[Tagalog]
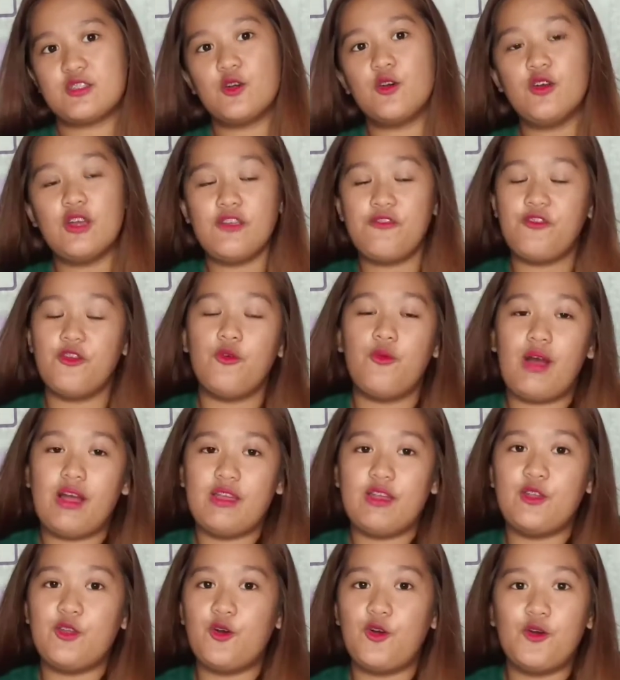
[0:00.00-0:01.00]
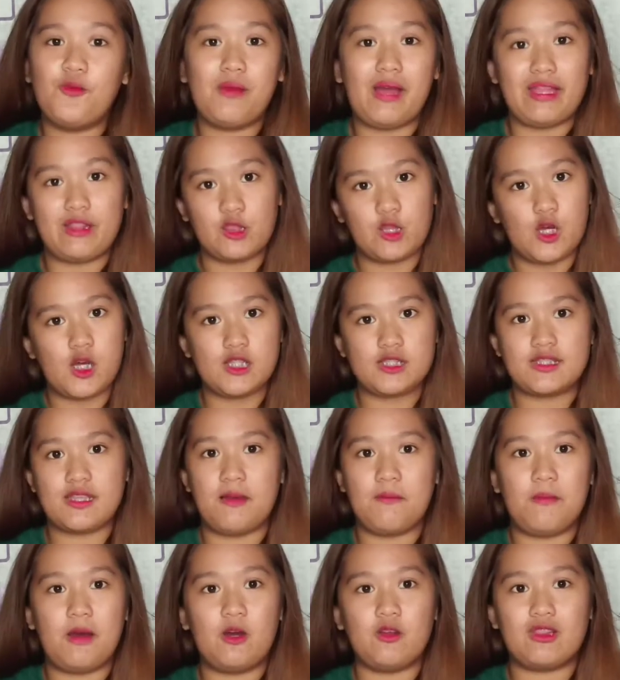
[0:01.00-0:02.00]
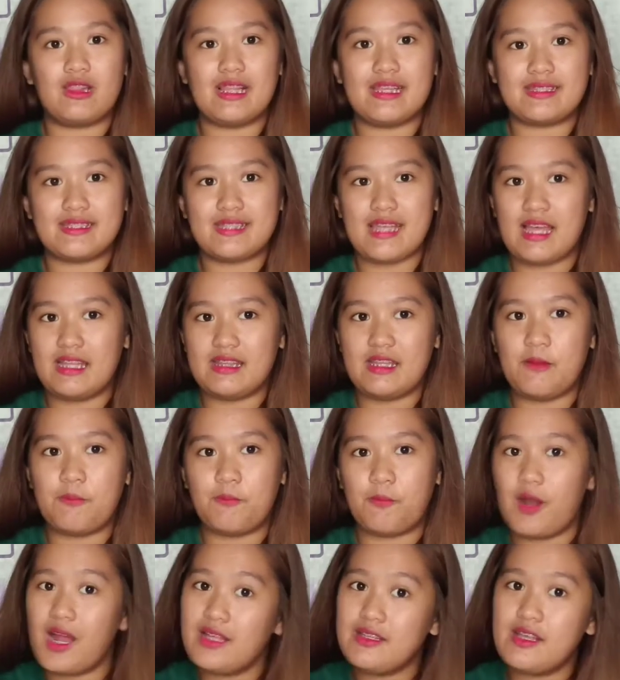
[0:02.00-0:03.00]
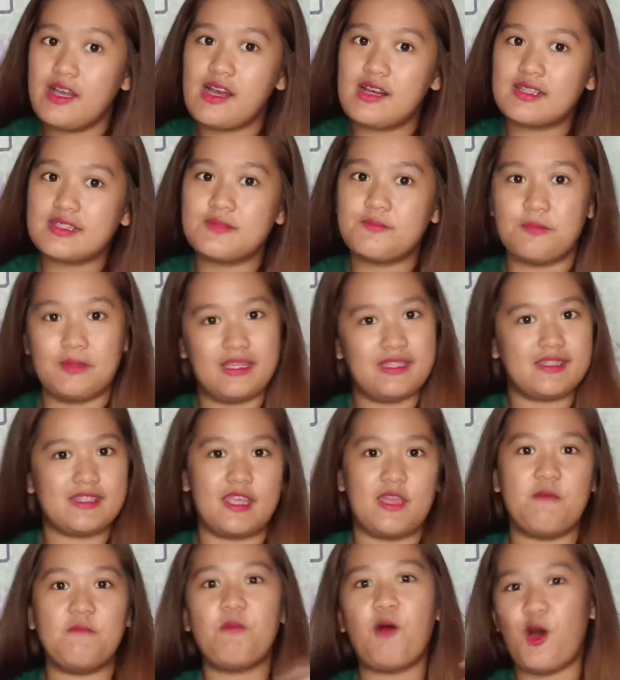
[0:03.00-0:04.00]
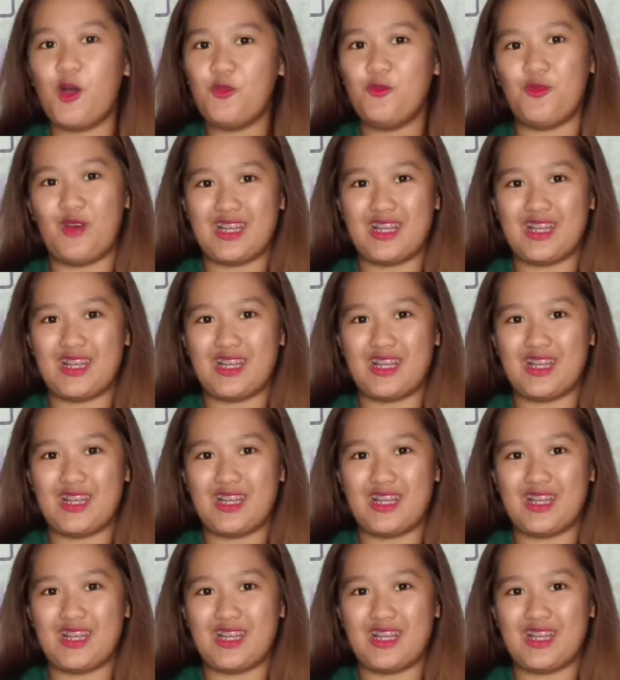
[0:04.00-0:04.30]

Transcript: So if you wanna know my thoughts about Lazada products, please keep on